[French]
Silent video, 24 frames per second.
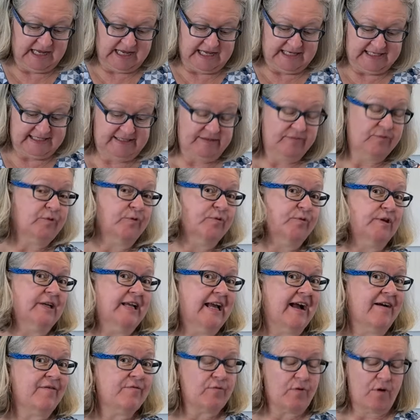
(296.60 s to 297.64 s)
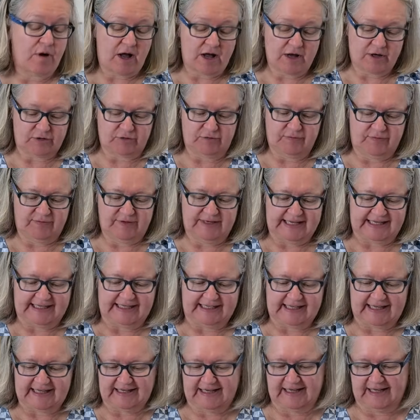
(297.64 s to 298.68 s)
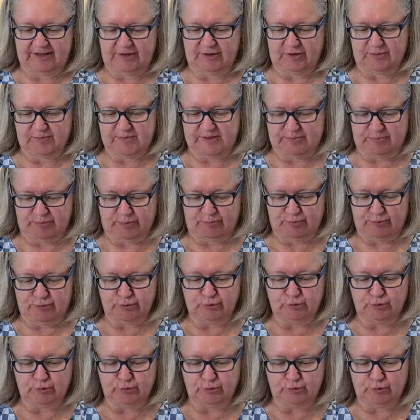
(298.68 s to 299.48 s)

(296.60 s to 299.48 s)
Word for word: Si vous vouliez avoir une vinaigrette qui est un petit peu plus